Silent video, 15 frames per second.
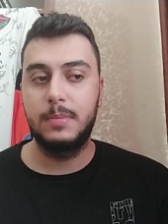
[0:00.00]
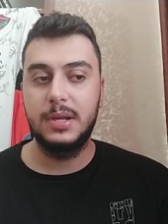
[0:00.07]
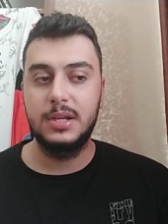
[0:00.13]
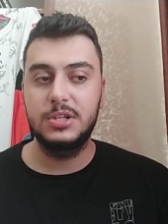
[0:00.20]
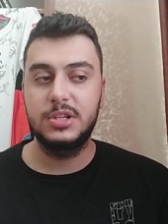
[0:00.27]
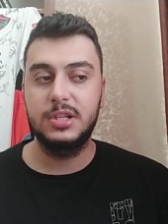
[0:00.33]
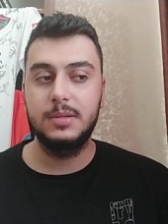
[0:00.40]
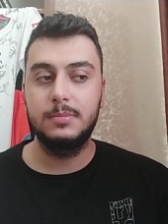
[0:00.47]

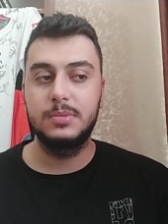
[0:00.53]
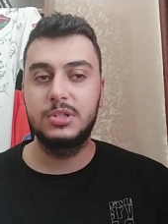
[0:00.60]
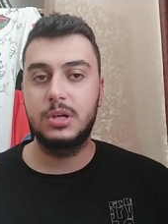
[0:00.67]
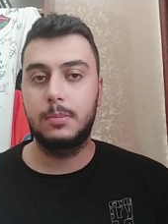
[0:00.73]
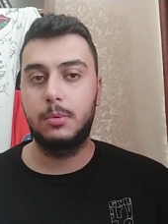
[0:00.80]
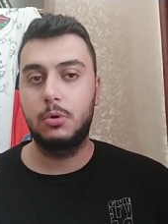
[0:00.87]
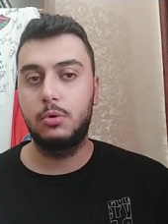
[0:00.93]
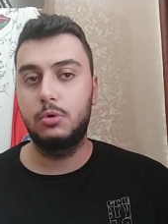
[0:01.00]
menajerim
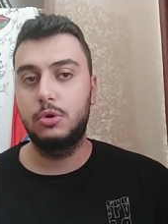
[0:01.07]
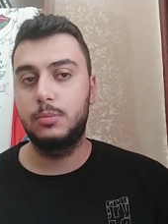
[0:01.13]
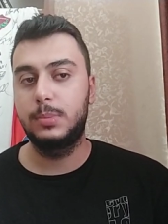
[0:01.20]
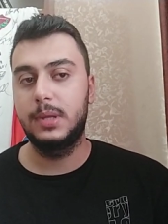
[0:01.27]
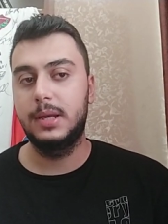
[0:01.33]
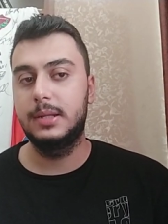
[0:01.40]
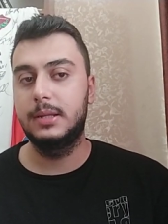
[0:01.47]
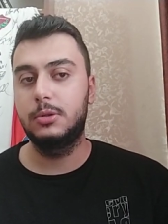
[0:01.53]
Japon
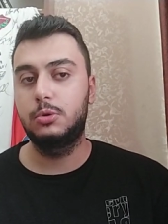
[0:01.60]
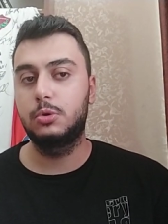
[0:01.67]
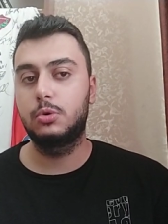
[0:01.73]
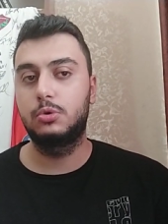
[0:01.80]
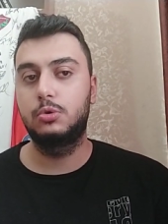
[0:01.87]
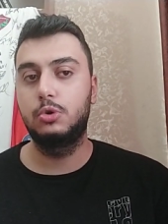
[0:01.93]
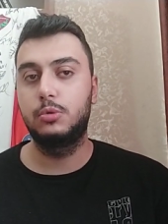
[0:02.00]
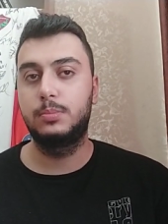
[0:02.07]
kulüpleriyle,
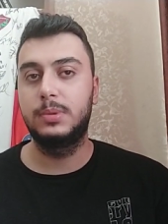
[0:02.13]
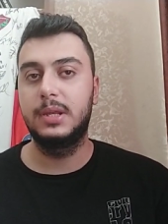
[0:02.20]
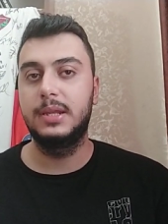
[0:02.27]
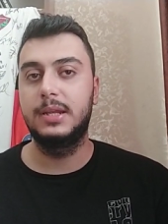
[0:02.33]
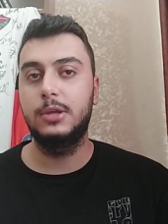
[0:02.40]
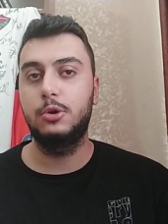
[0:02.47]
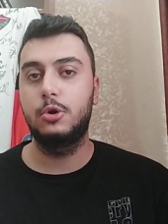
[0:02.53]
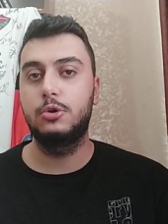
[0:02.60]
Türk
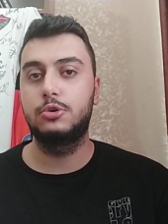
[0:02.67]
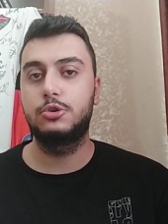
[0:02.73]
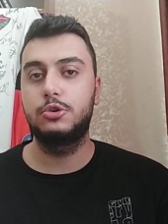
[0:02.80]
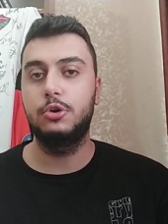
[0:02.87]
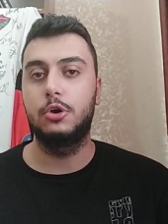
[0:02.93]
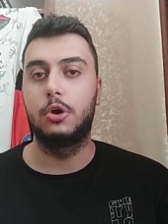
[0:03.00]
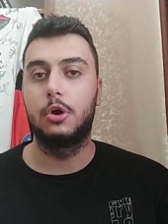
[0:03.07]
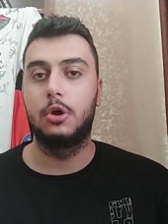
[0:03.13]
kulüpleriyle
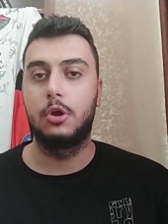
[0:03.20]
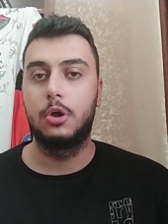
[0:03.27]
görüşüyor.